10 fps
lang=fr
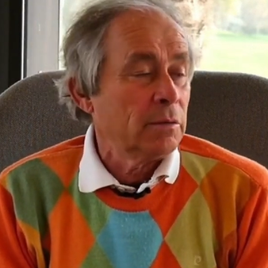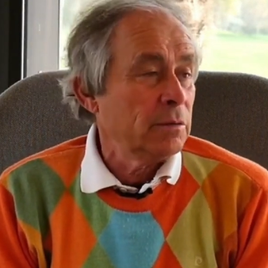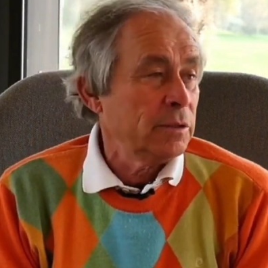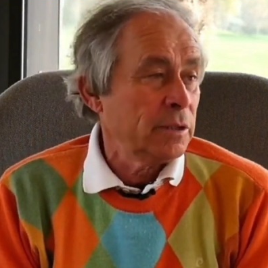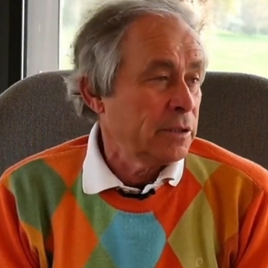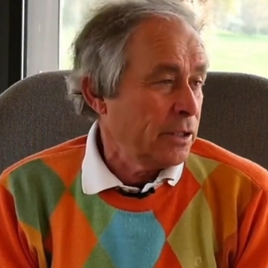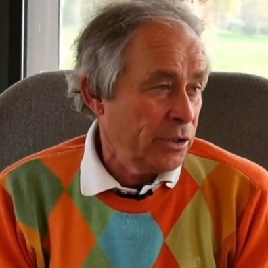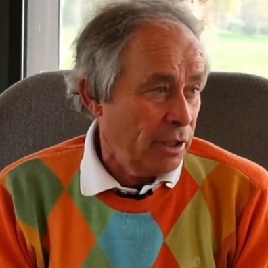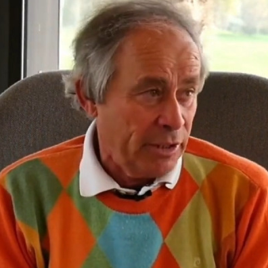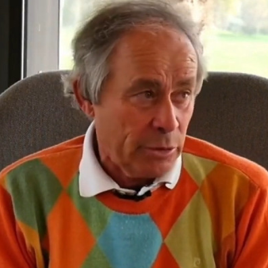il s'est
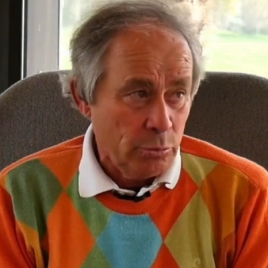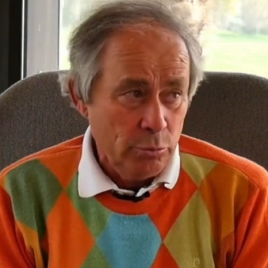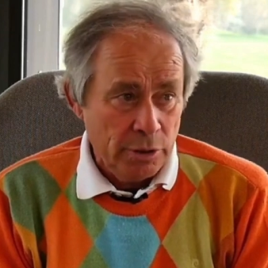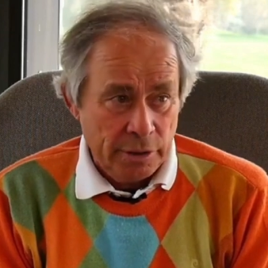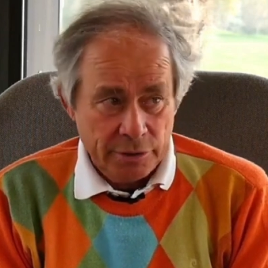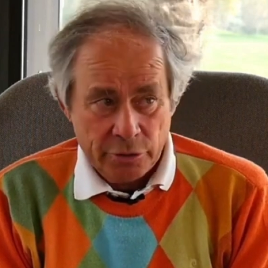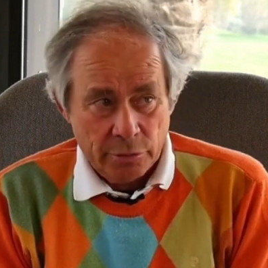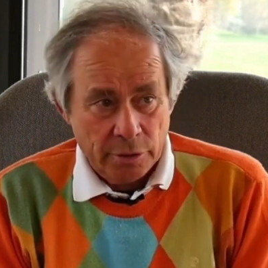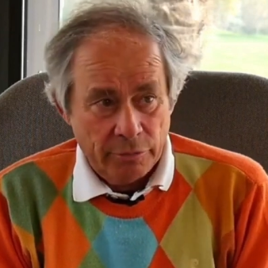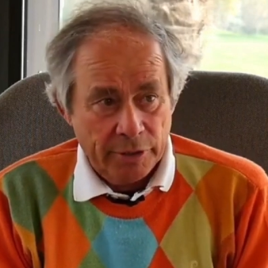assis avec nous, il a
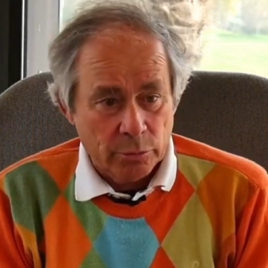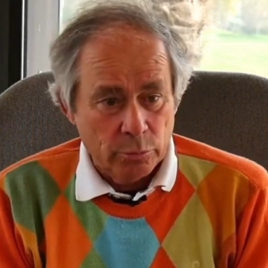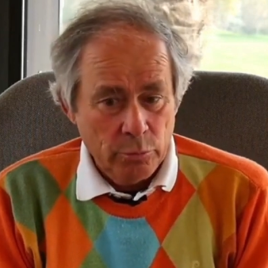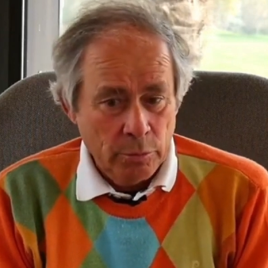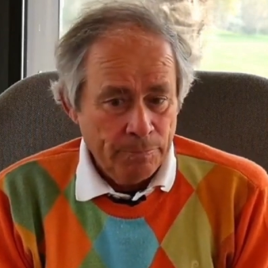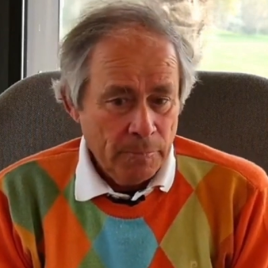déjeuné avec nous.